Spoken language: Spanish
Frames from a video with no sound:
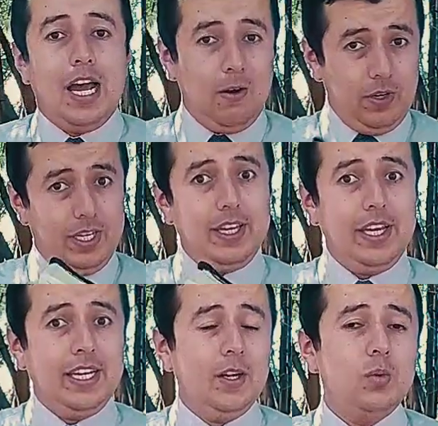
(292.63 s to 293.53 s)
aunque
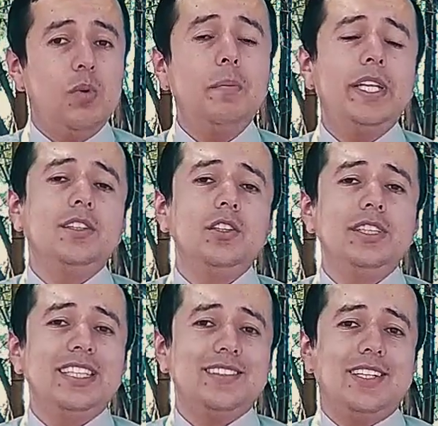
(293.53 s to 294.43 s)
en algún momento
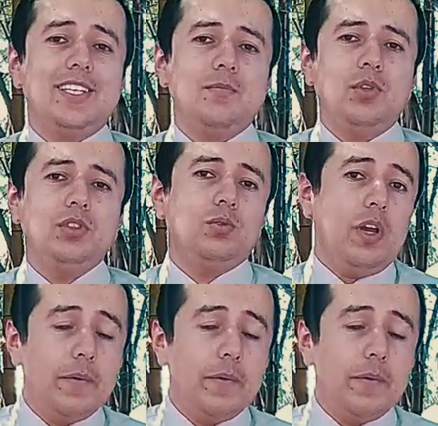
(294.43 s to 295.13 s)
deseemos no